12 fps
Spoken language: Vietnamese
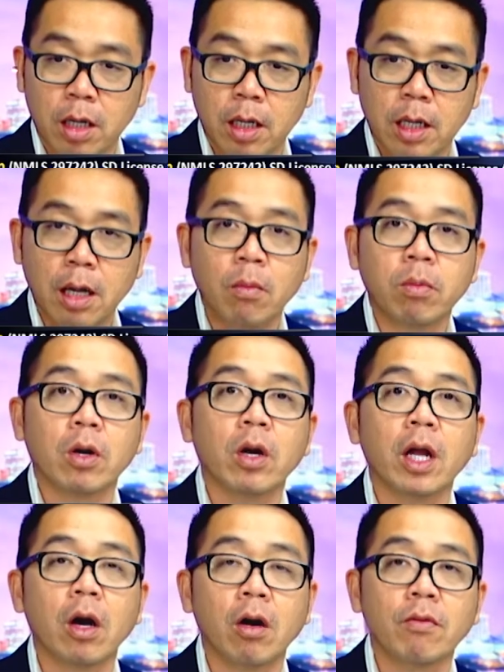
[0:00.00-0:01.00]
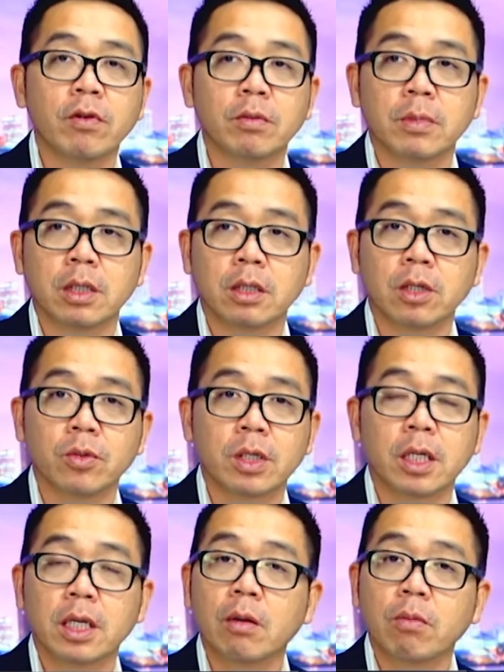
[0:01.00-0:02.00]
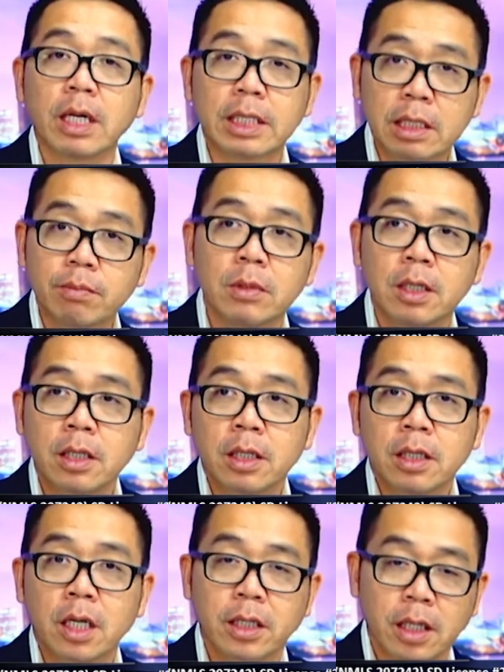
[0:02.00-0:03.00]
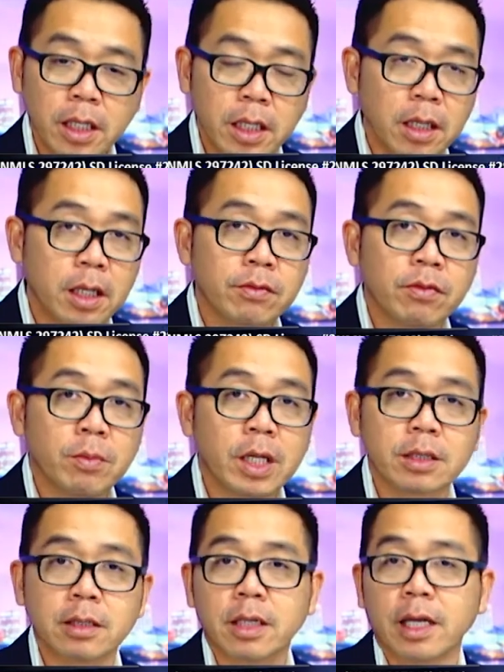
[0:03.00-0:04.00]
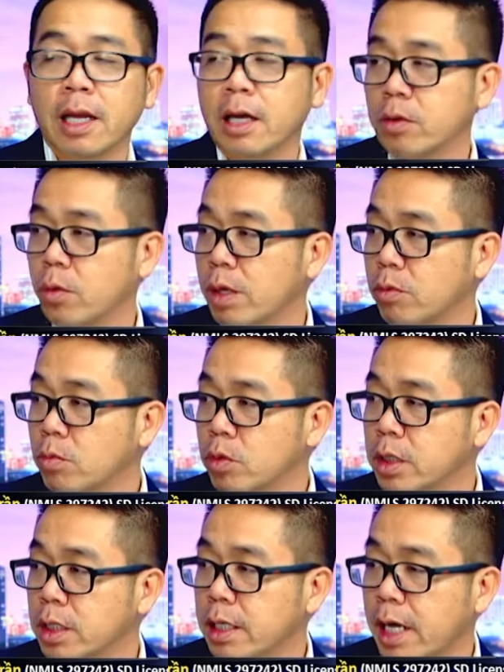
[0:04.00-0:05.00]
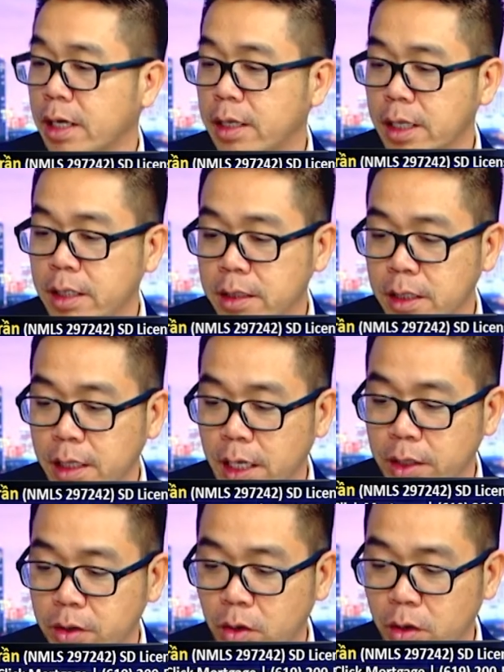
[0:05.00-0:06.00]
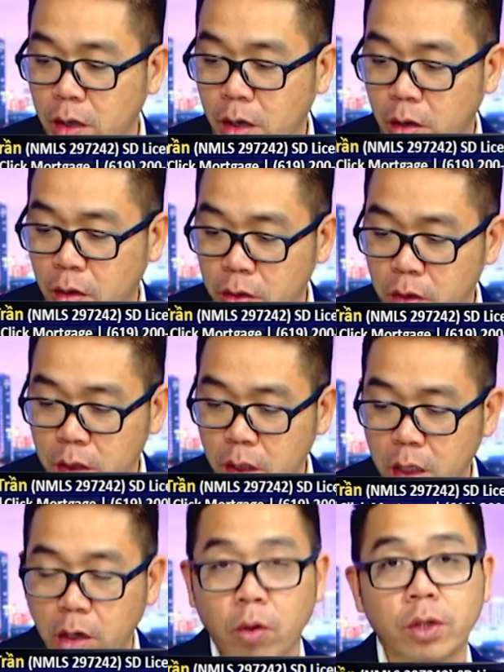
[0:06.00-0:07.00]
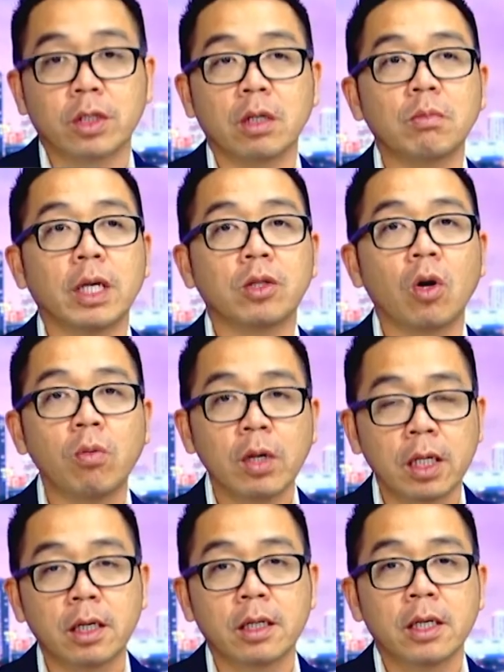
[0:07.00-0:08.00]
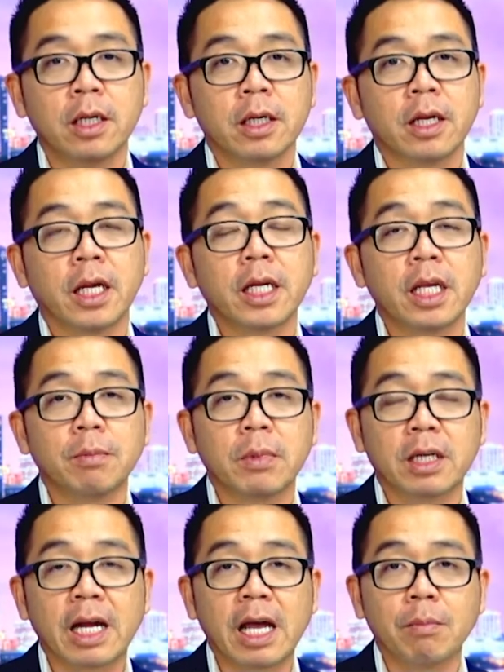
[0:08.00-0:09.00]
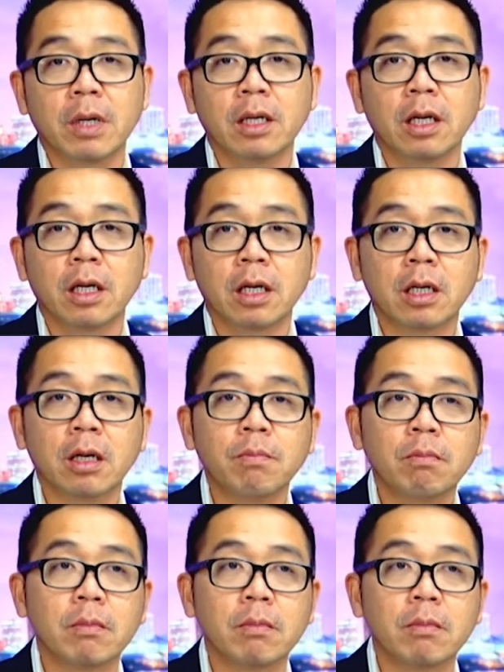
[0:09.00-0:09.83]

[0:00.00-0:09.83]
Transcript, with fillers: không có cái offer mình nhiều khi không có accept. Ừ. Thì những cái information này là tụi em cũng muốn truyền đạt là để chi, để cho họ có cơ hội chuẩn bị tốt hơn, để khi mình ra mình đừng có